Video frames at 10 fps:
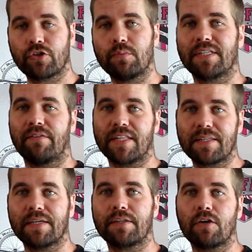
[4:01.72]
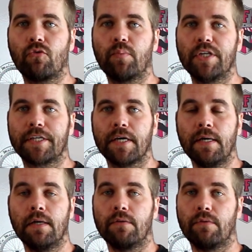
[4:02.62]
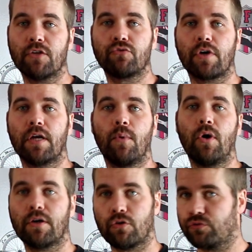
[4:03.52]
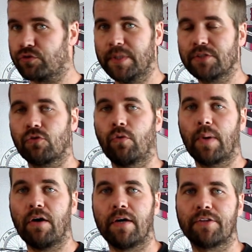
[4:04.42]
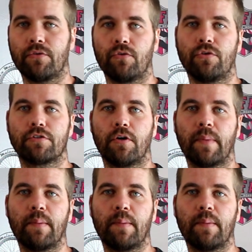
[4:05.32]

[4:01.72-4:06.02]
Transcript: jambes, ça va être très très compliqué. Naturellement, hein, quand on se baisse sur le plat, on a tendance quand